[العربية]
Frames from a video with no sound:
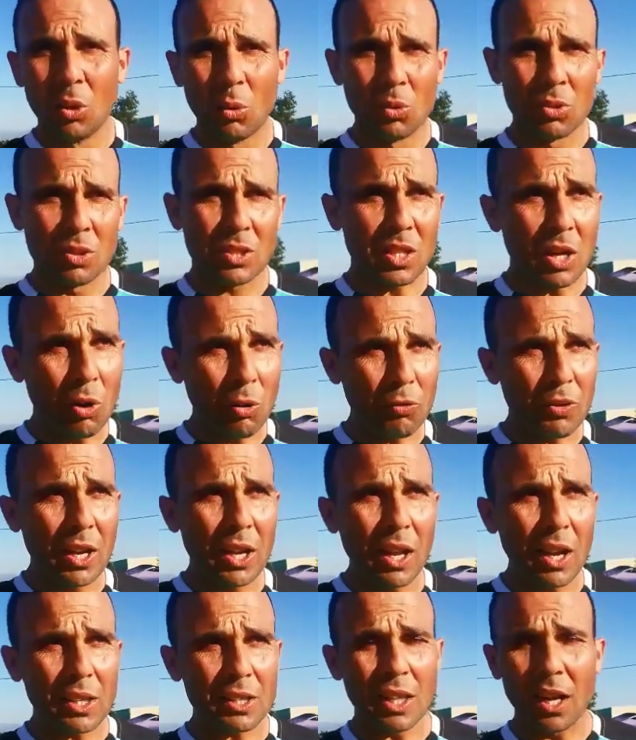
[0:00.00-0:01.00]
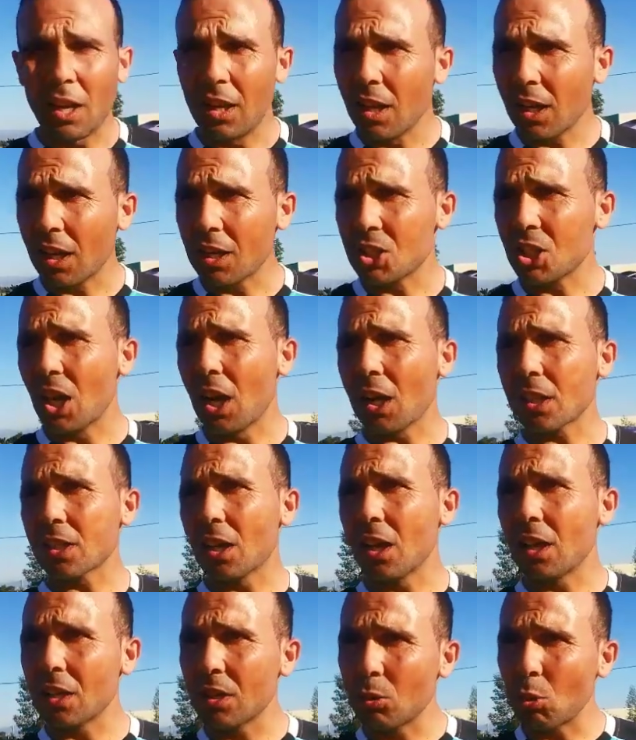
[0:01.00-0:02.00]
وننصحوا فيها الاخطاء الا كان شي
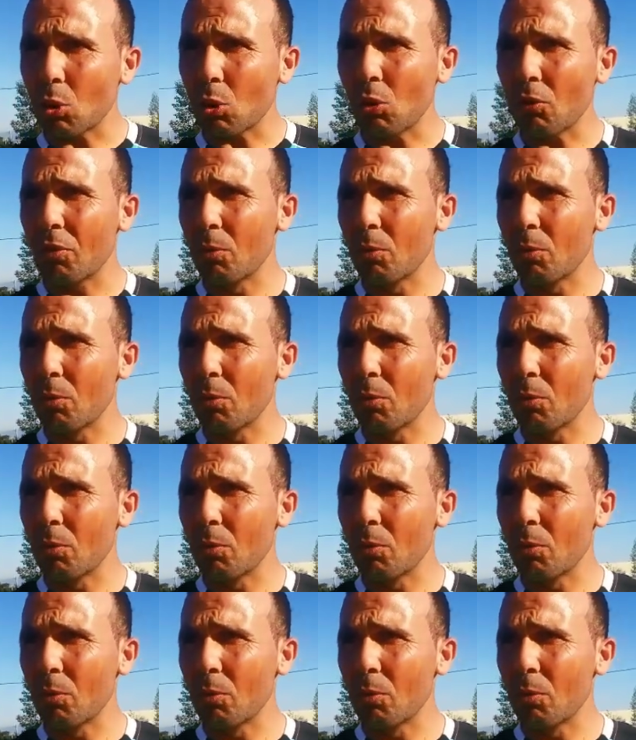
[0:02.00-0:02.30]
اخطاء وقعوا